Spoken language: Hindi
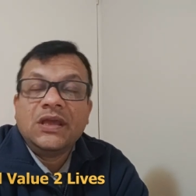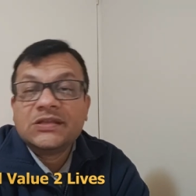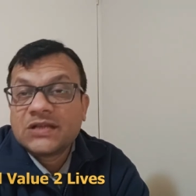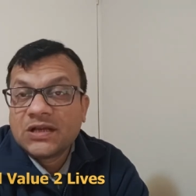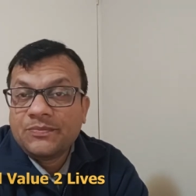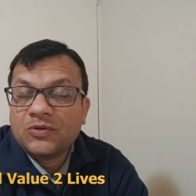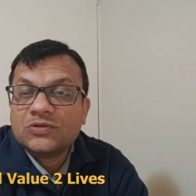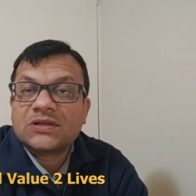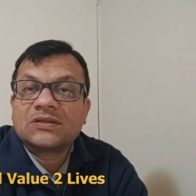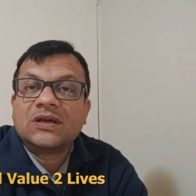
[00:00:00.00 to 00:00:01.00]
एक जगह पे
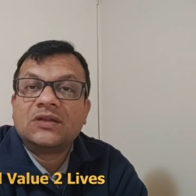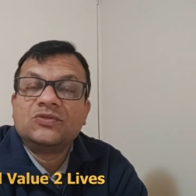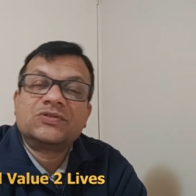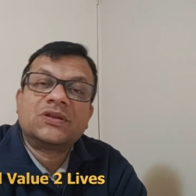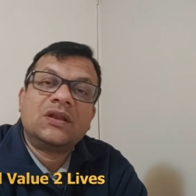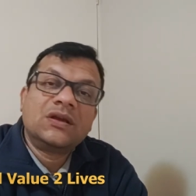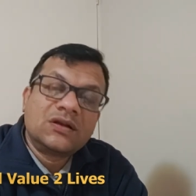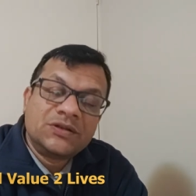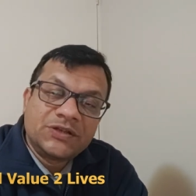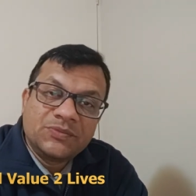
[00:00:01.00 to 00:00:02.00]
हो सकता है दूसरे
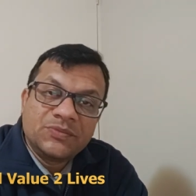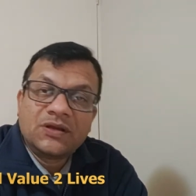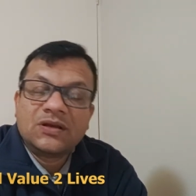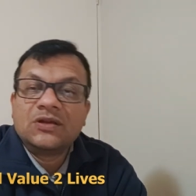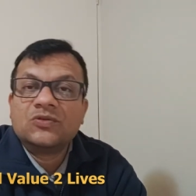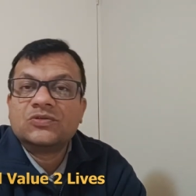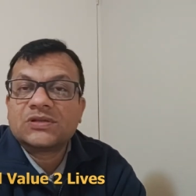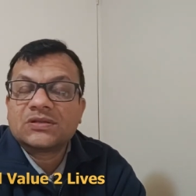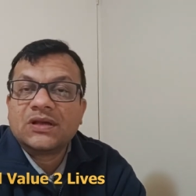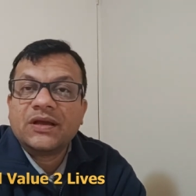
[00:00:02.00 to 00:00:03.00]
अलग कंट्री में एक अलग हो
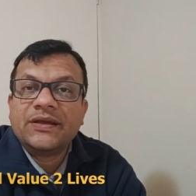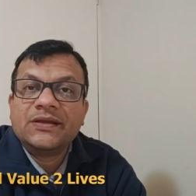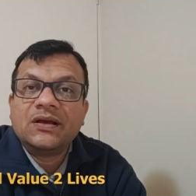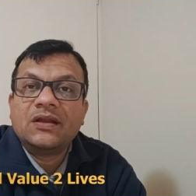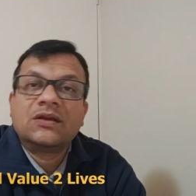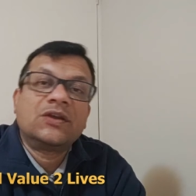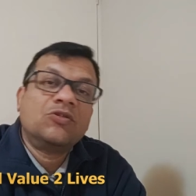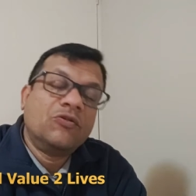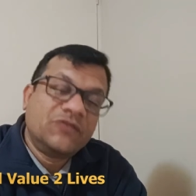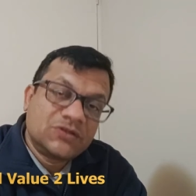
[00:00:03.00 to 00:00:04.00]
सकता है अलग
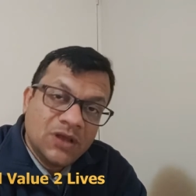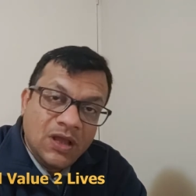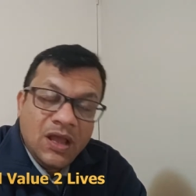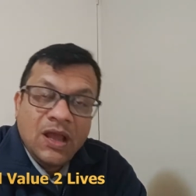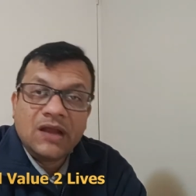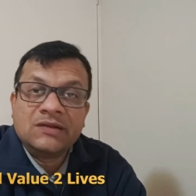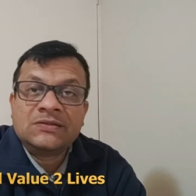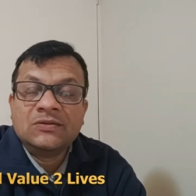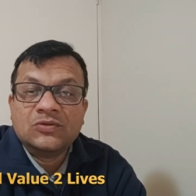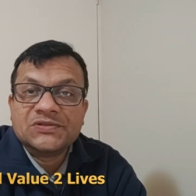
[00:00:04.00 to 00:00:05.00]
एक ऑफिस
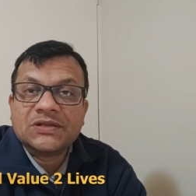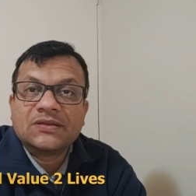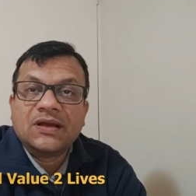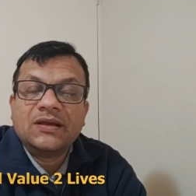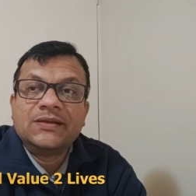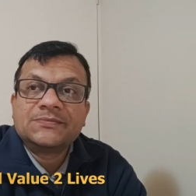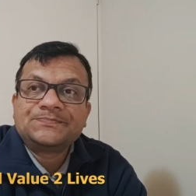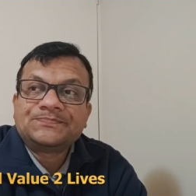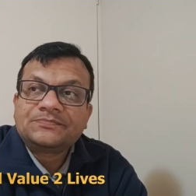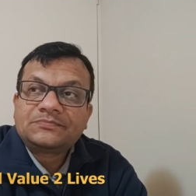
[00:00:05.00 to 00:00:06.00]
एडिशनल हो सकता है
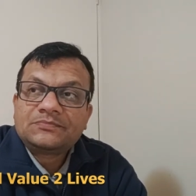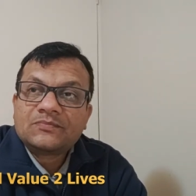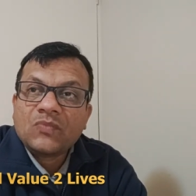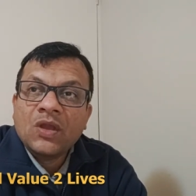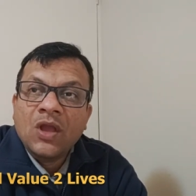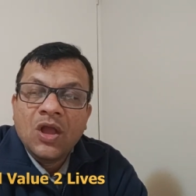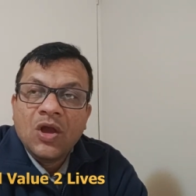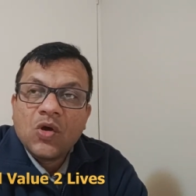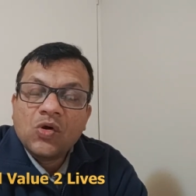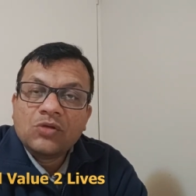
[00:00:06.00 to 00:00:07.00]

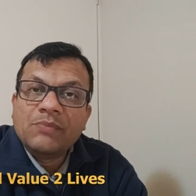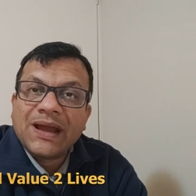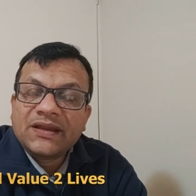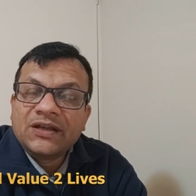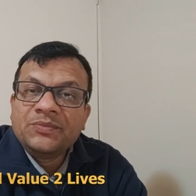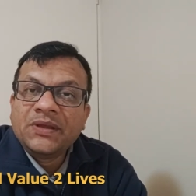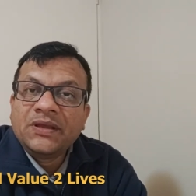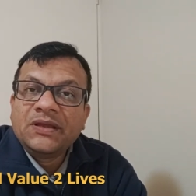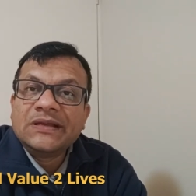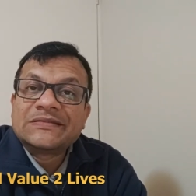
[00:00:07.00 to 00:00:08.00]
और बैकएंड
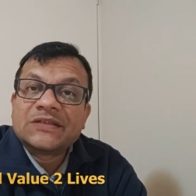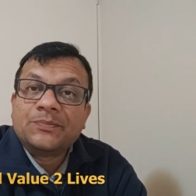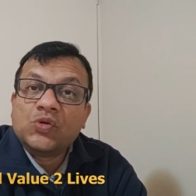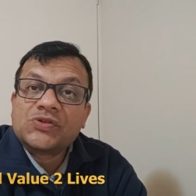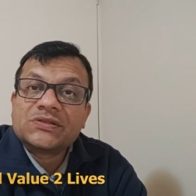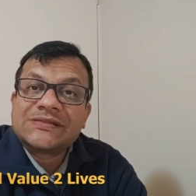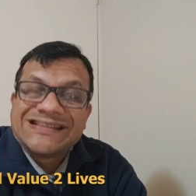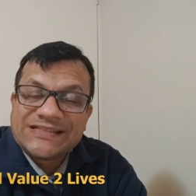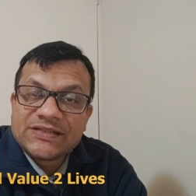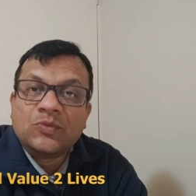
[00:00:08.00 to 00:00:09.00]
में एक सपोर्ट
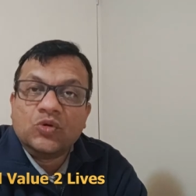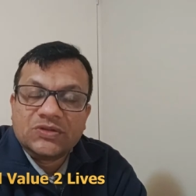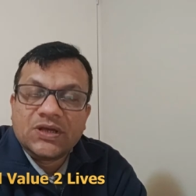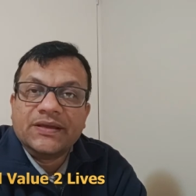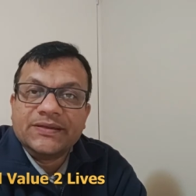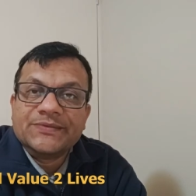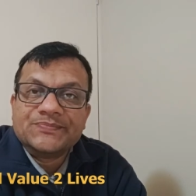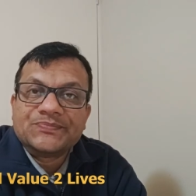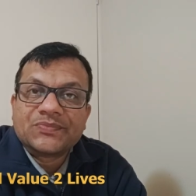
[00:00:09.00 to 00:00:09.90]
सिस्टम होता है